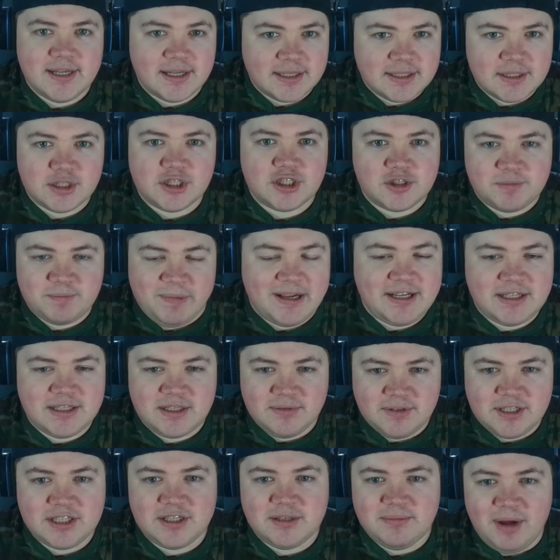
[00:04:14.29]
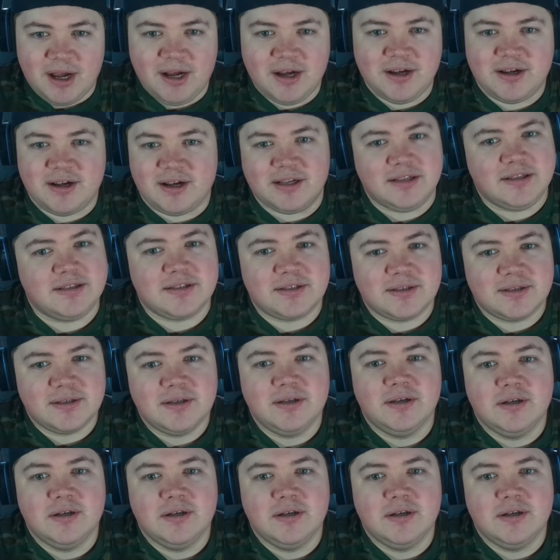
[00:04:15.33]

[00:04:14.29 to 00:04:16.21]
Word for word: Das ist das Beste, was du machen kannst.